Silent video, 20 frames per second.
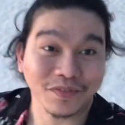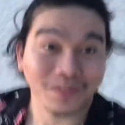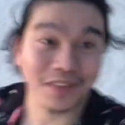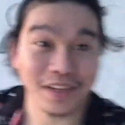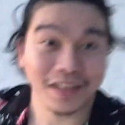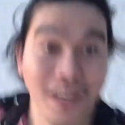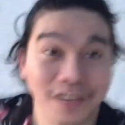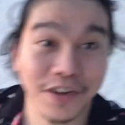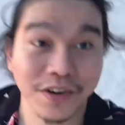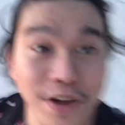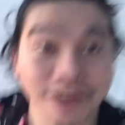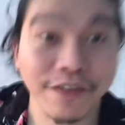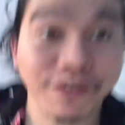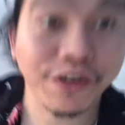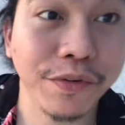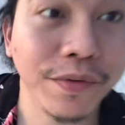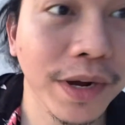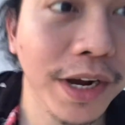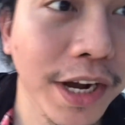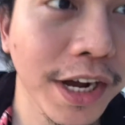Hello
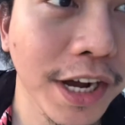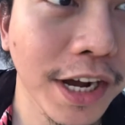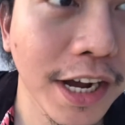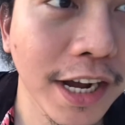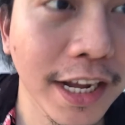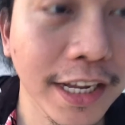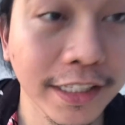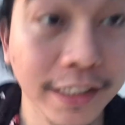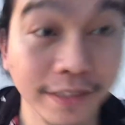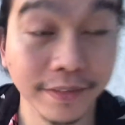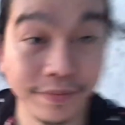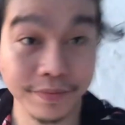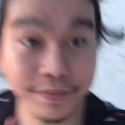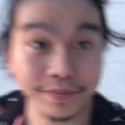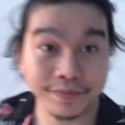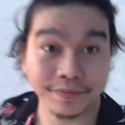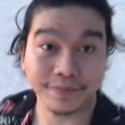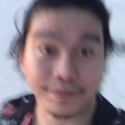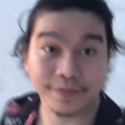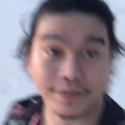everyone!
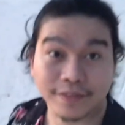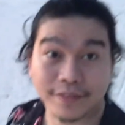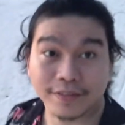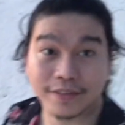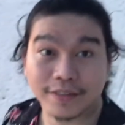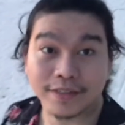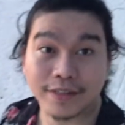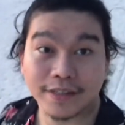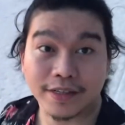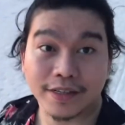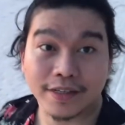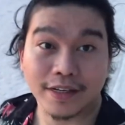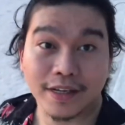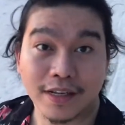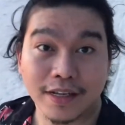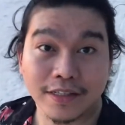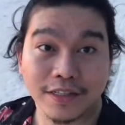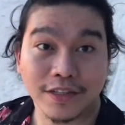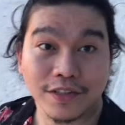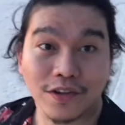
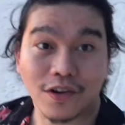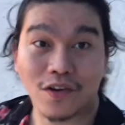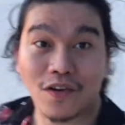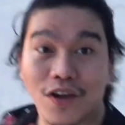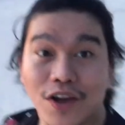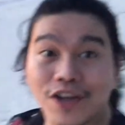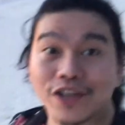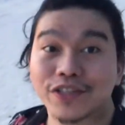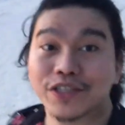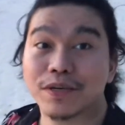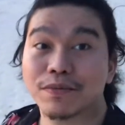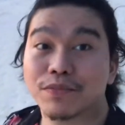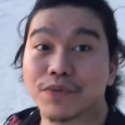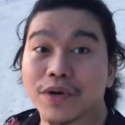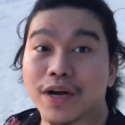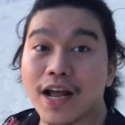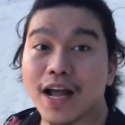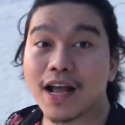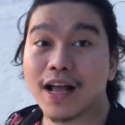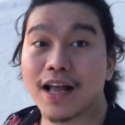Dito ako ngayon sa
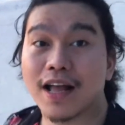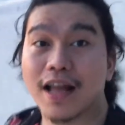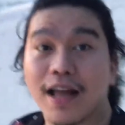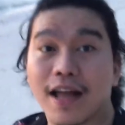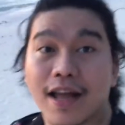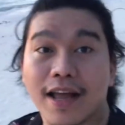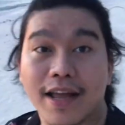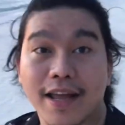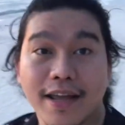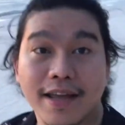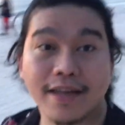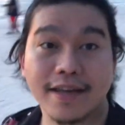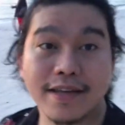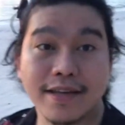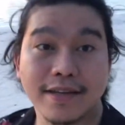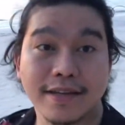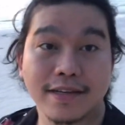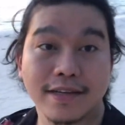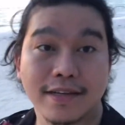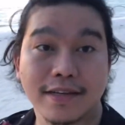Boracay.
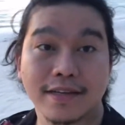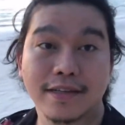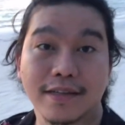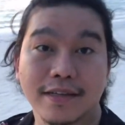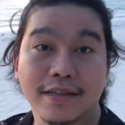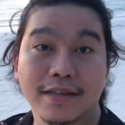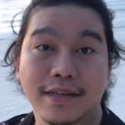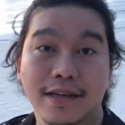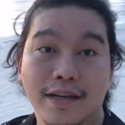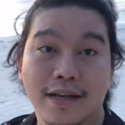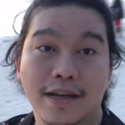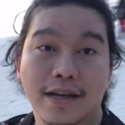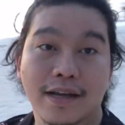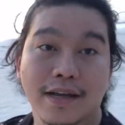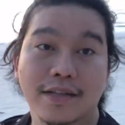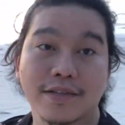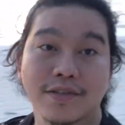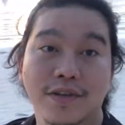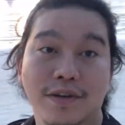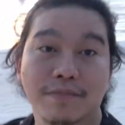
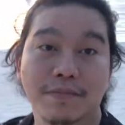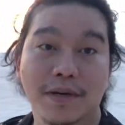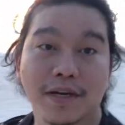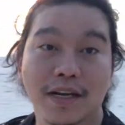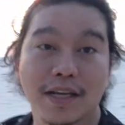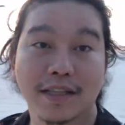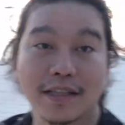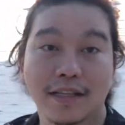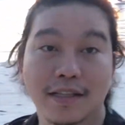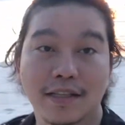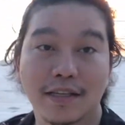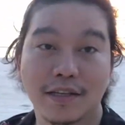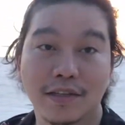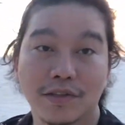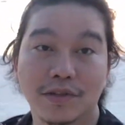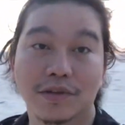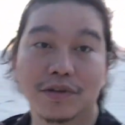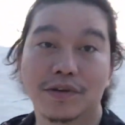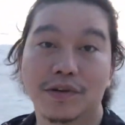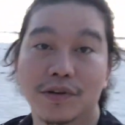Yan, sobrang ganda
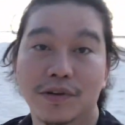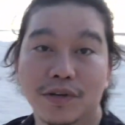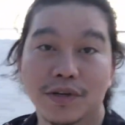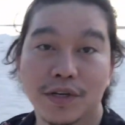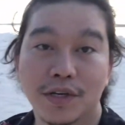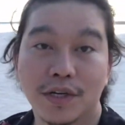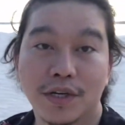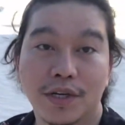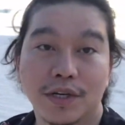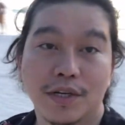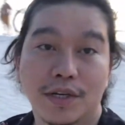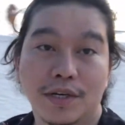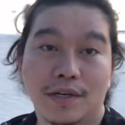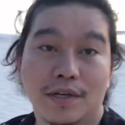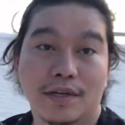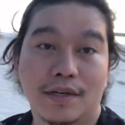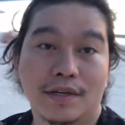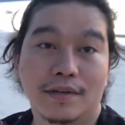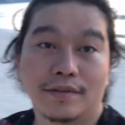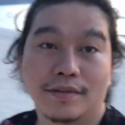dito.
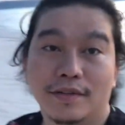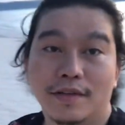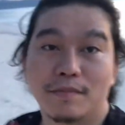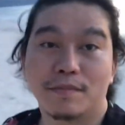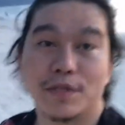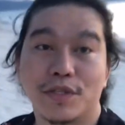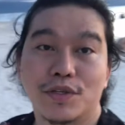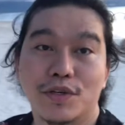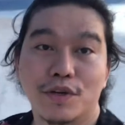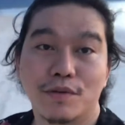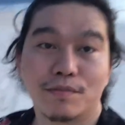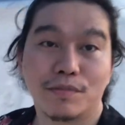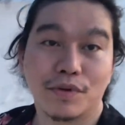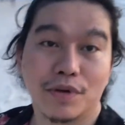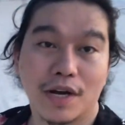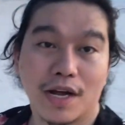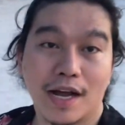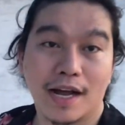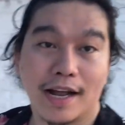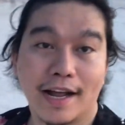Namiss ko yung
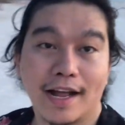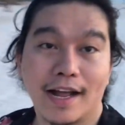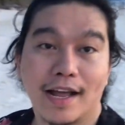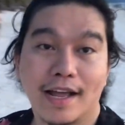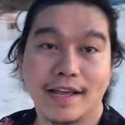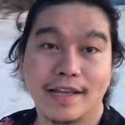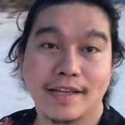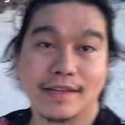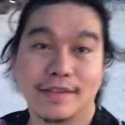Boracay.